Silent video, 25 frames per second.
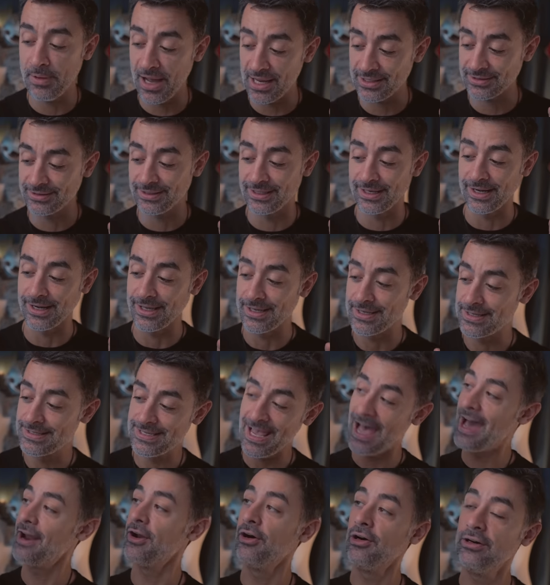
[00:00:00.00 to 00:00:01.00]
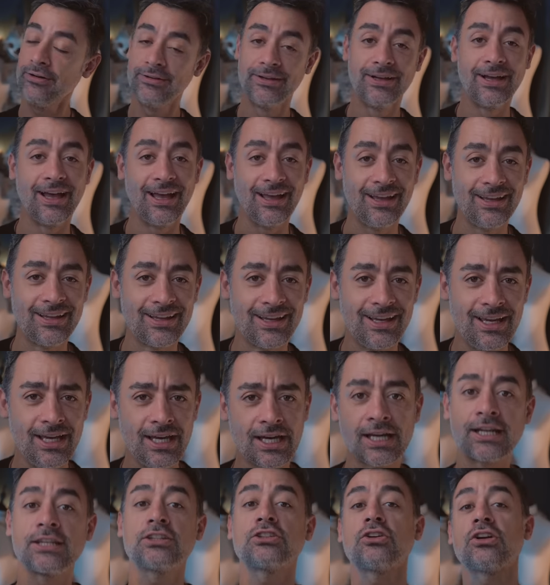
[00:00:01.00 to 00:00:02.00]
partner sano, eh,
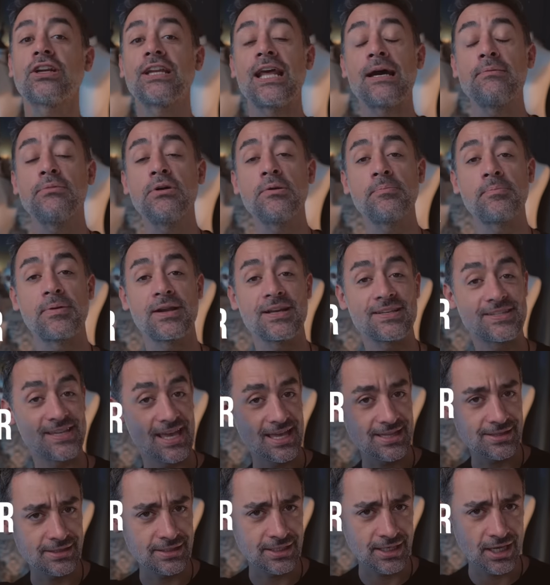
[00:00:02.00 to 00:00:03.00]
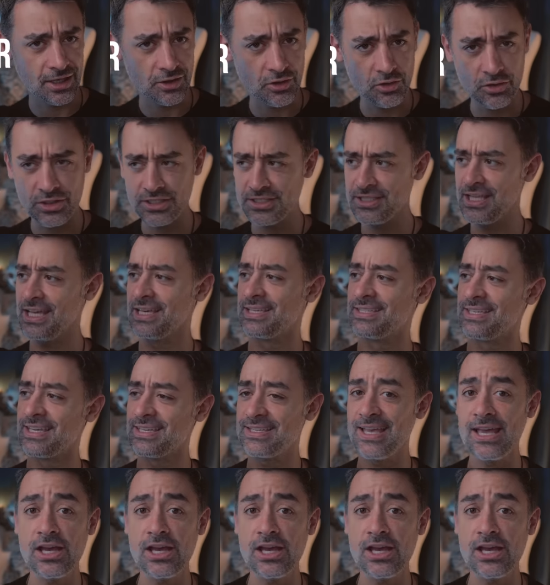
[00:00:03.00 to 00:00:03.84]
ritorniamo presenti a noi stessi.